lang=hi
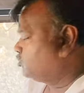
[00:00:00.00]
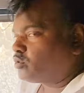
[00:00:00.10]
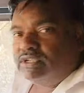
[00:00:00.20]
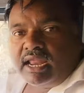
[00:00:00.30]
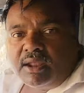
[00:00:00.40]

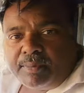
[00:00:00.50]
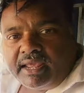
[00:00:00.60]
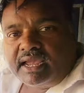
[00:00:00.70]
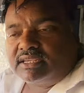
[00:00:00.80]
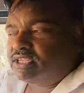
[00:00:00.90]
उसको जाना
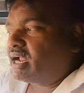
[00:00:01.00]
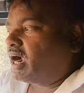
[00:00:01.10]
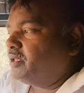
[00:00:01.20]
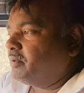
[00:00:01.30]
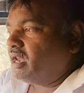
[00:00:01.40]
पड़ेगा किसी
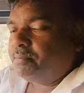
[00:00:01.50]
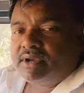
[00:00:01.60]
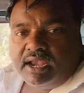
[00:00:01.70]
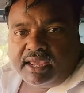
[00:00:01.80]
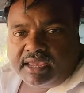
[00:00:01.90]
गाड़ी में
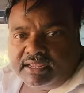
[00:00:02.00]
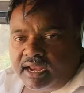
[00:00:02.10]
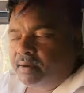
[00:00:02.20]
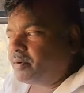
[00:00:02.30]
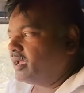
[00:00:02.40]
लिफ्ट लेके जाना